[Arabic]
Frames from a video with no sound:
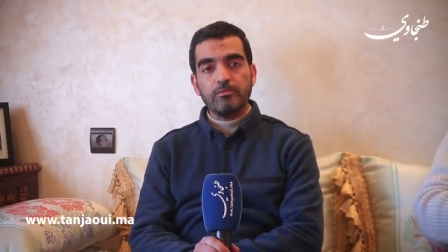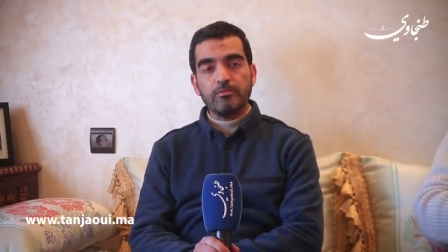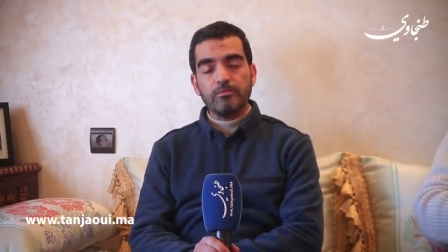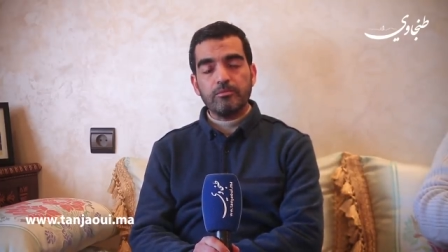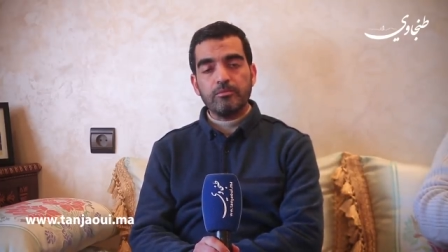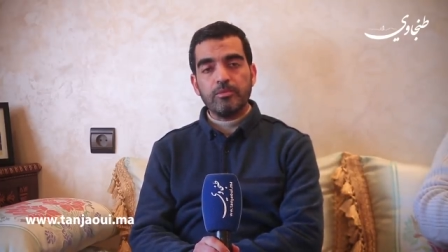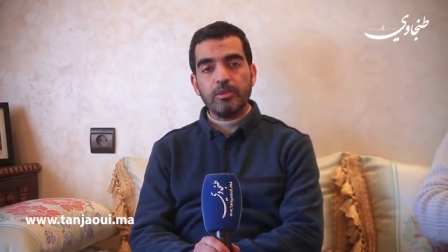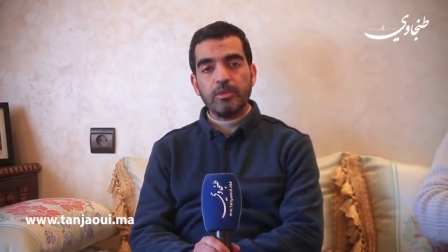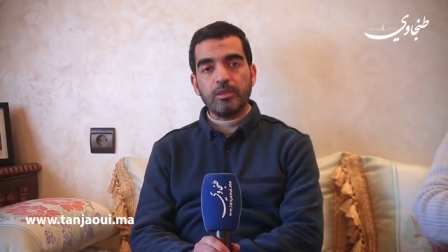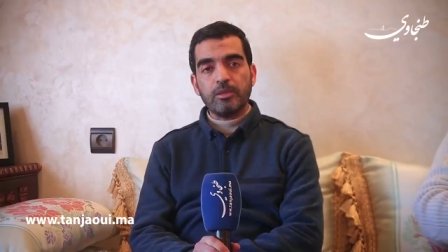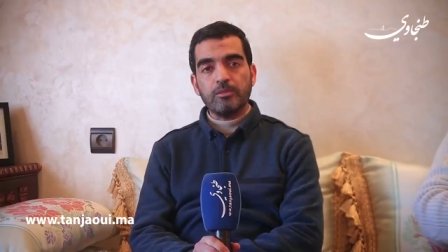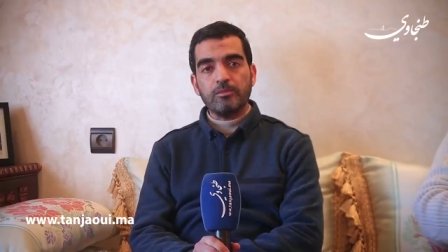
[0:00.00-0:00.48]

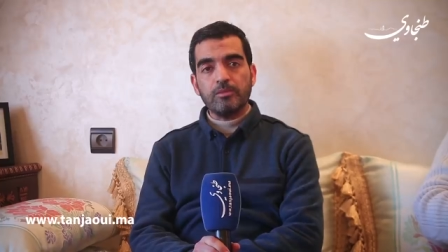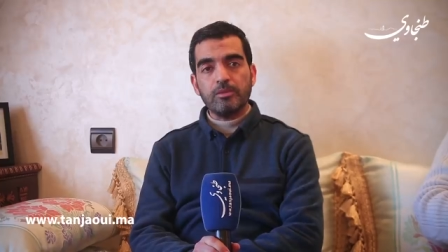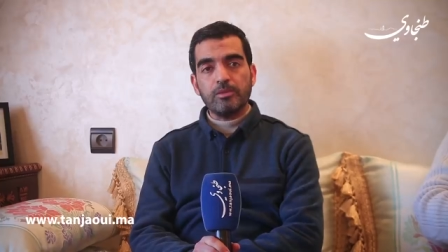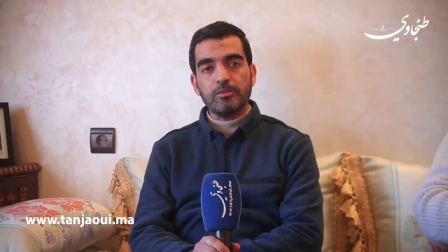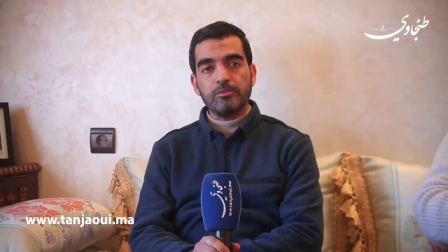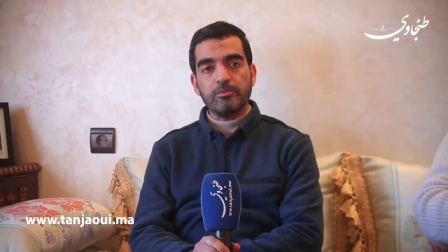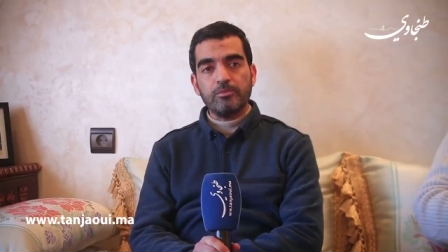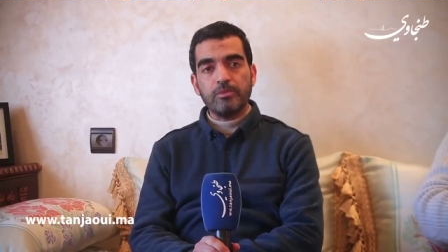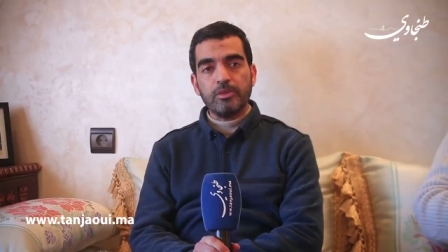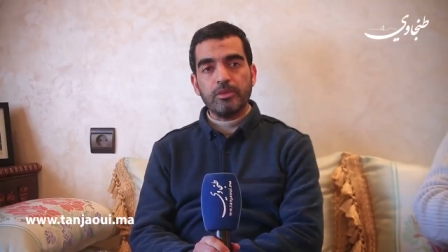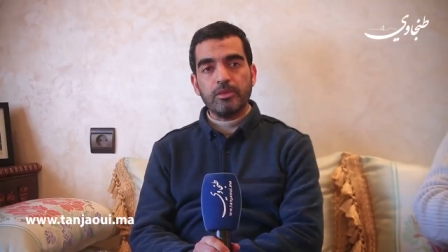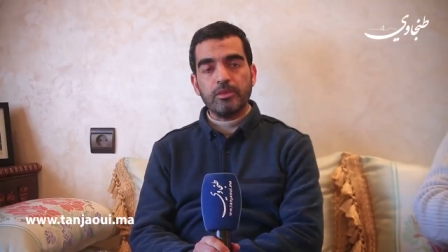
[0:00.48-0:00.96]
باقي الناس
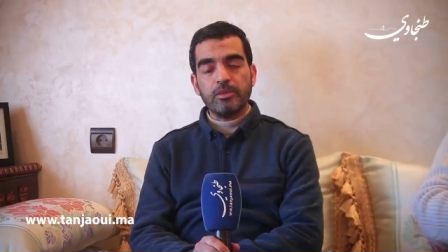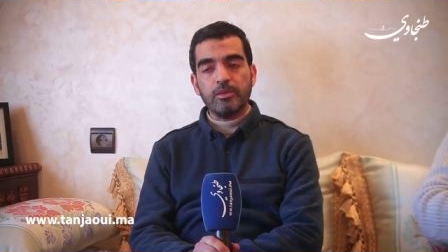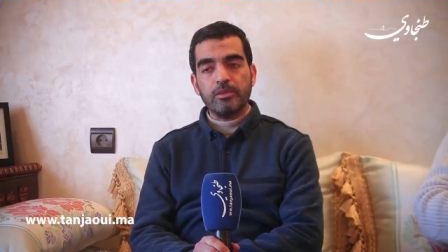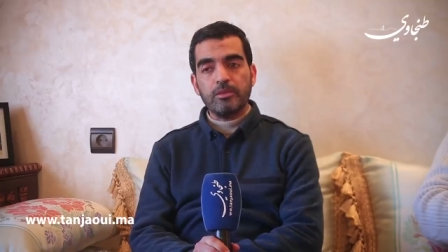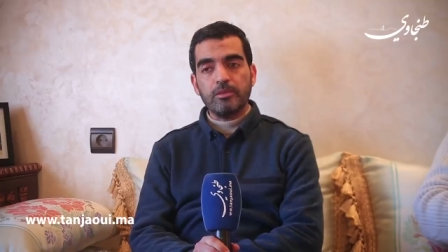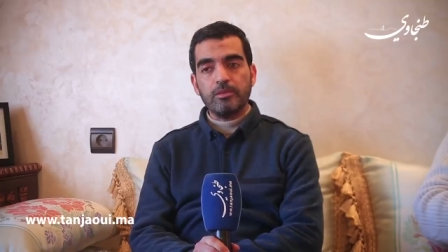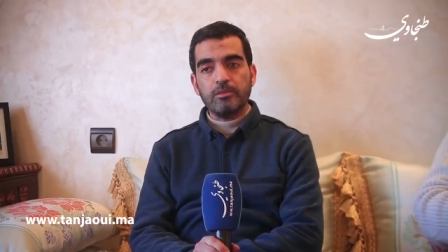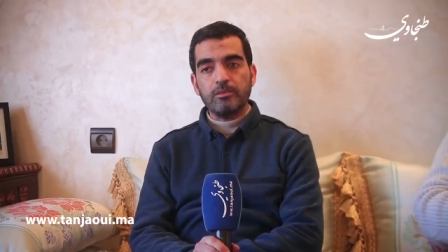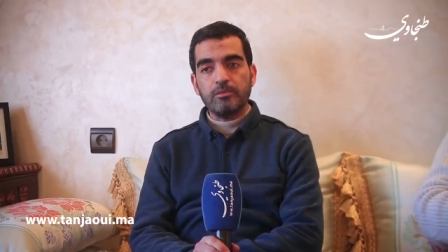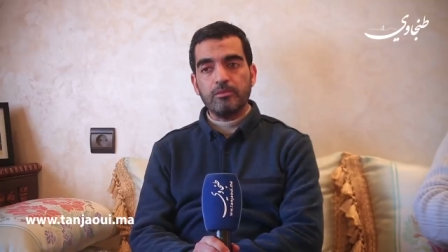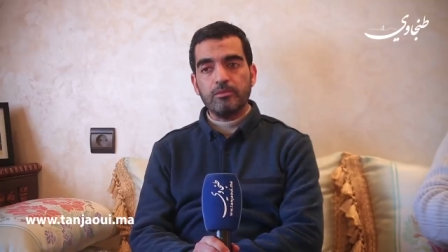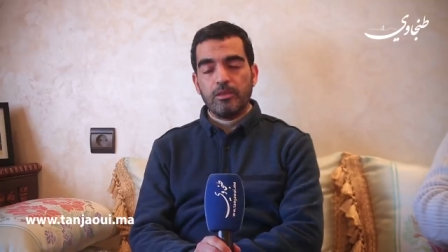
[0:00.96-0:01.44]
مفكرين
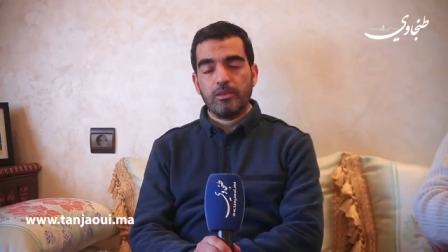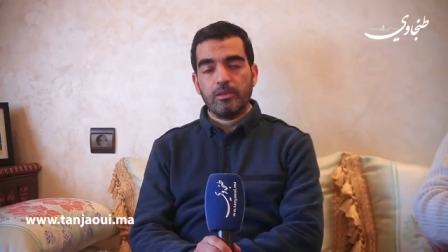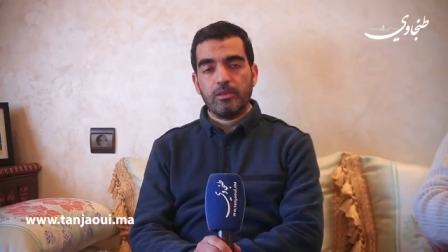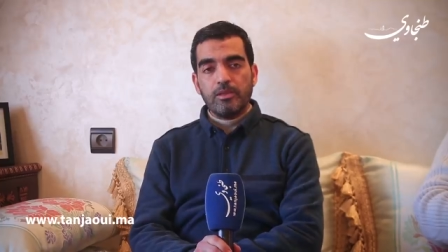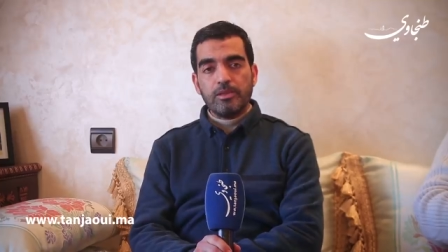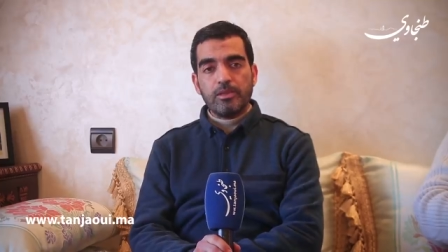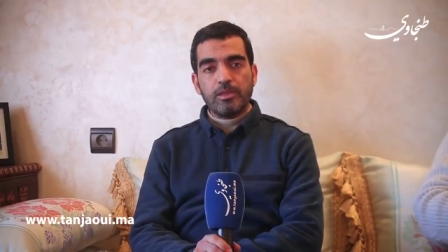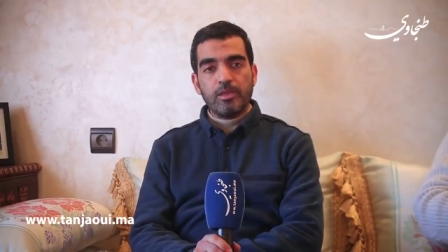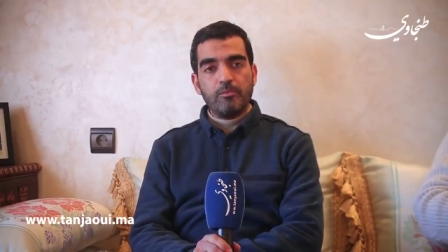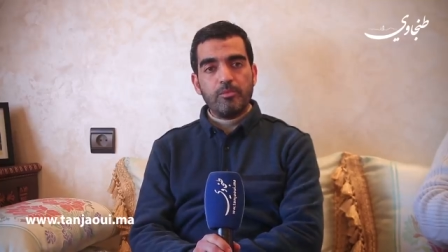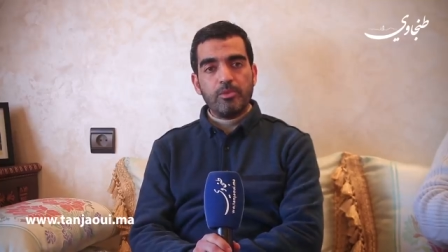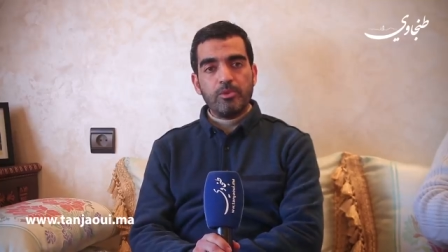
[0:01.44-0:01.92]
عندنا الله
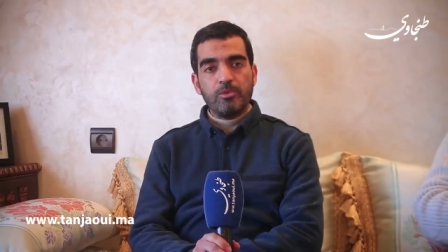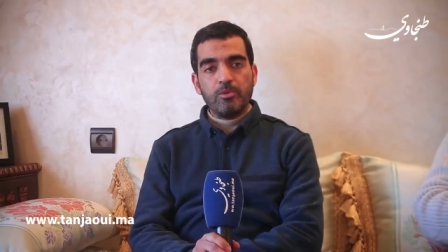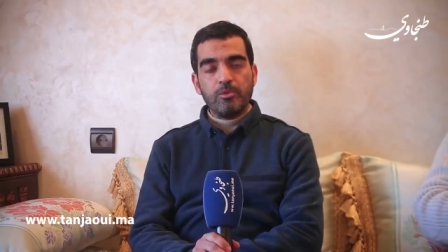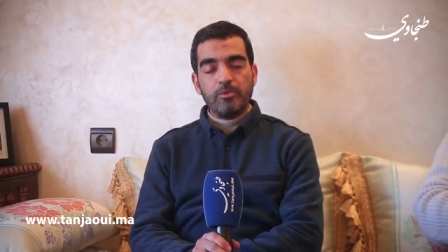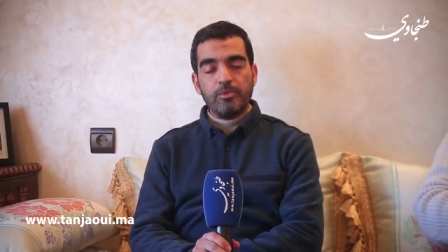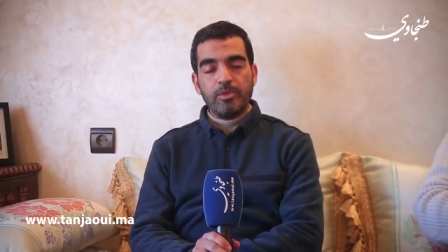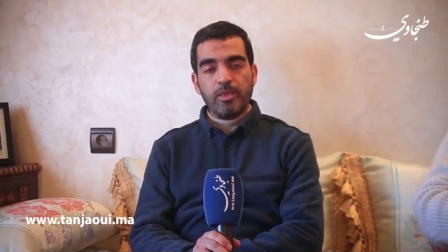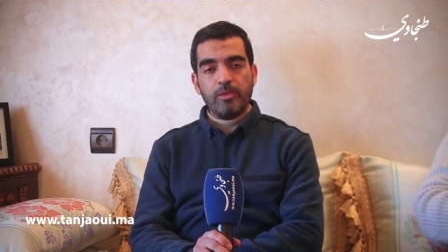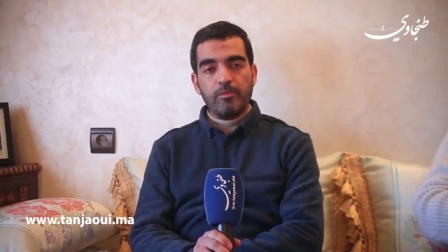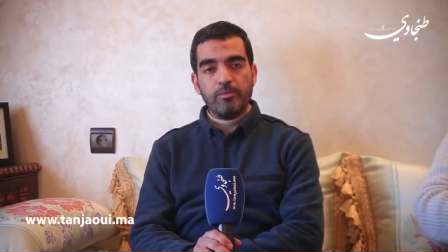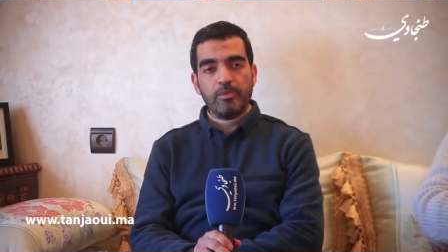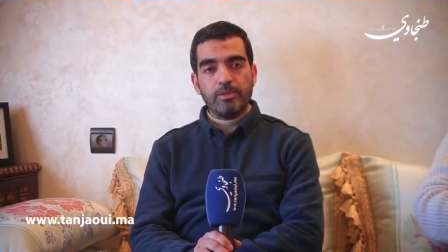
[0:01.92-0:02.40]
يتغمدوه
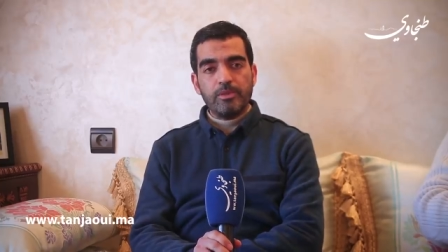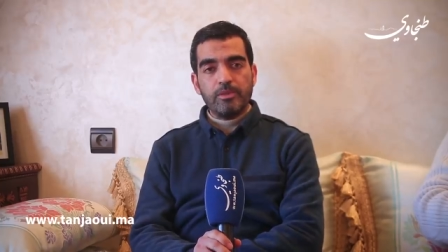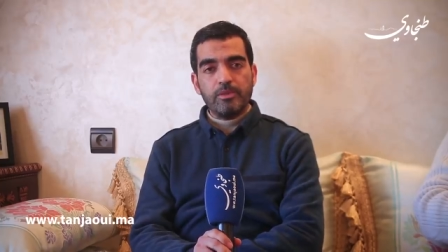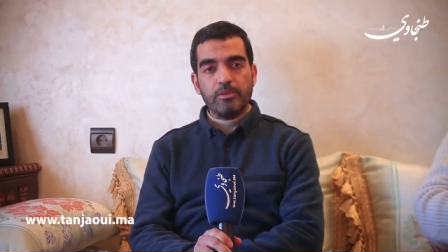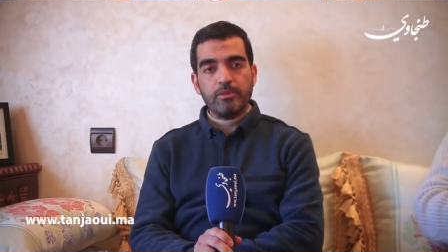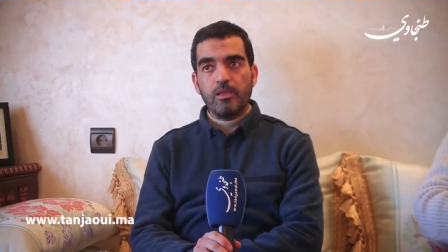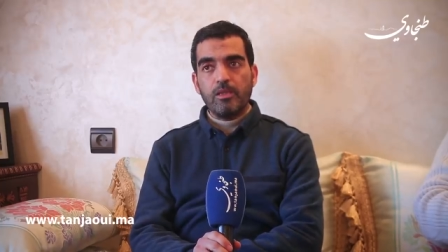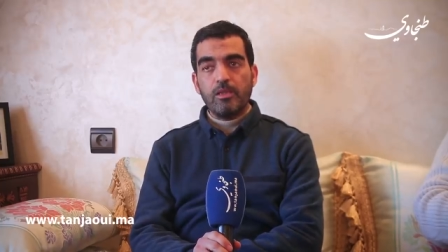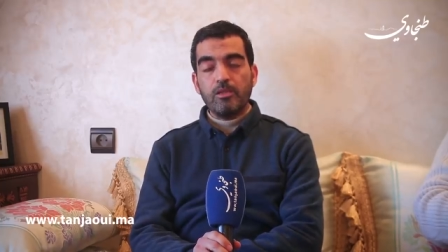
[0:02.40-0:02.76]
برحمته